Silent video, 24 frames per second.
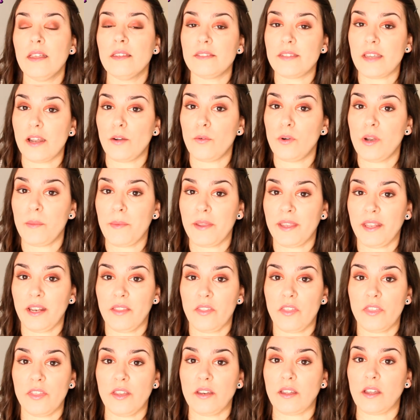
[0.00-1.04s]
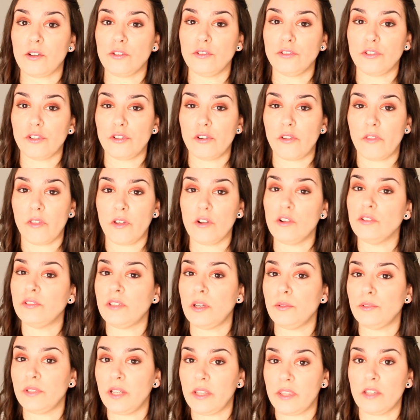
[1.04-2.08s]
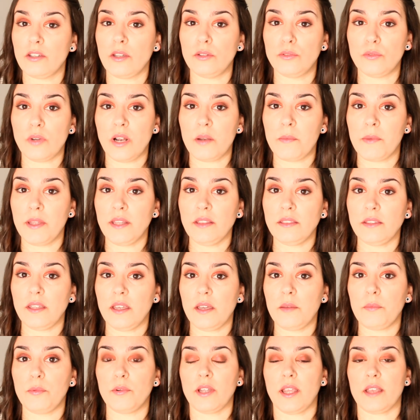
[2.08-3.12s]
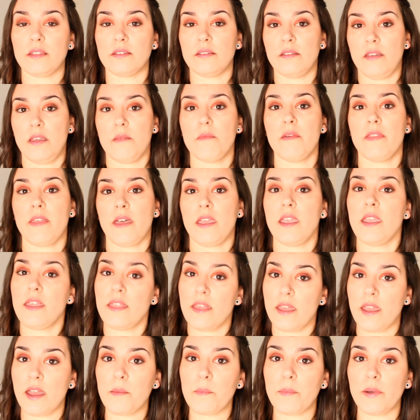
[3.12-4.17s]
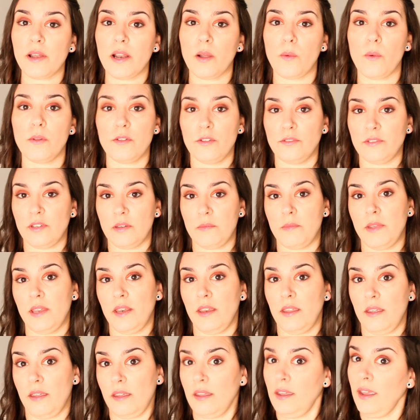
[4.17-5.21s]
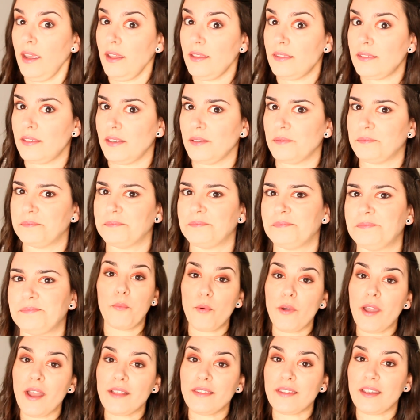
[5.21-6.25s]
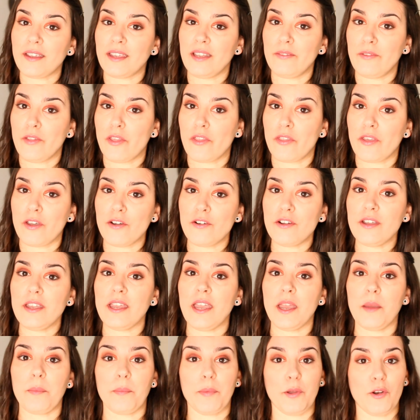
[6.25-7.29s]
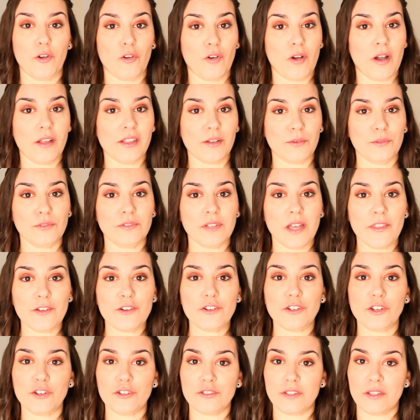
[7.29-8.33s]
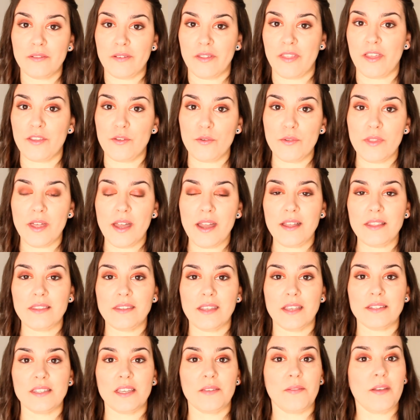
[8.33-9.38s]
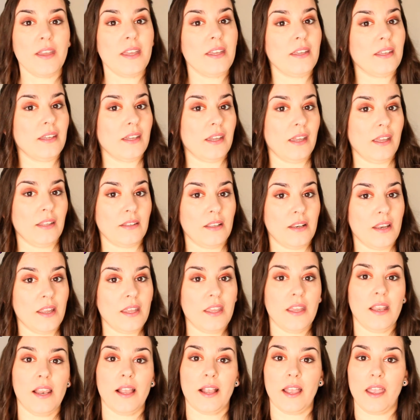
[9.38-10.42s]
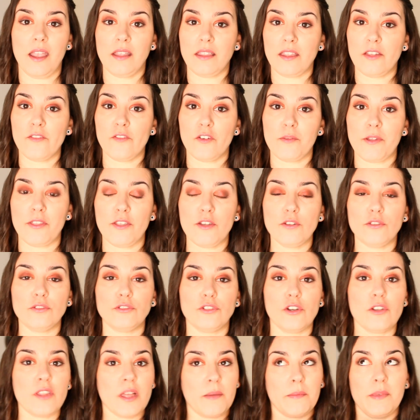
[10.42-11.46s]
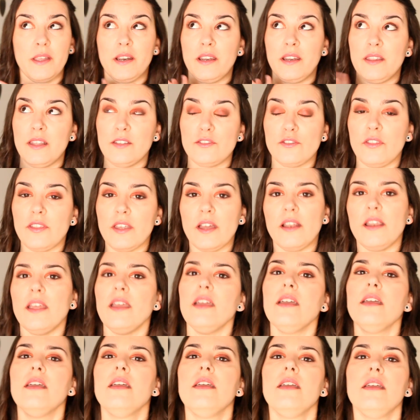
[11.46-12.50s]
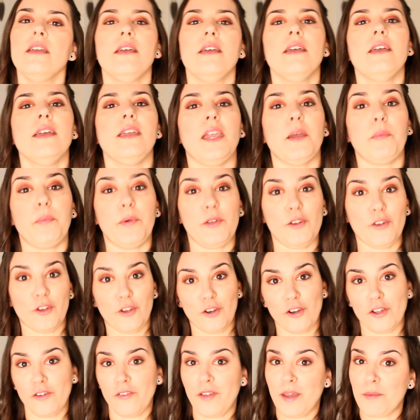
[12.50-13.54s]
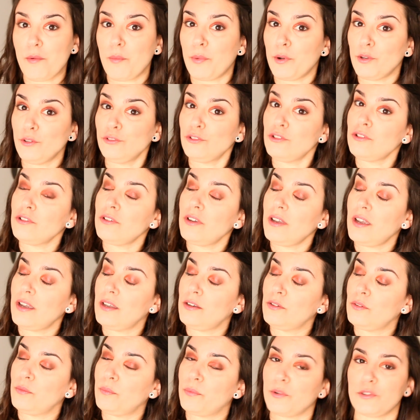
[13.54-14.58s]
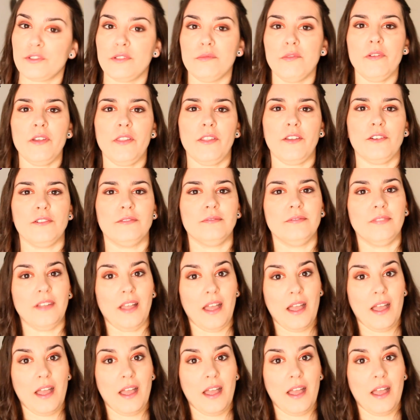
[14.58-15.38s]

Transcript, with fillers: Si alguna me quiere decir qué contorno de ojo está utilizando actualmente, porque así me dais ideas para cuando termine este. Pues hasta aquí el vídeo de hoy, espero que os haya gustado, que os sirva de ayuda, ya sabéis que tenéis en la cajita de información todas mis redes sociales y espero que nos veamos pronto en un próximo vídeo.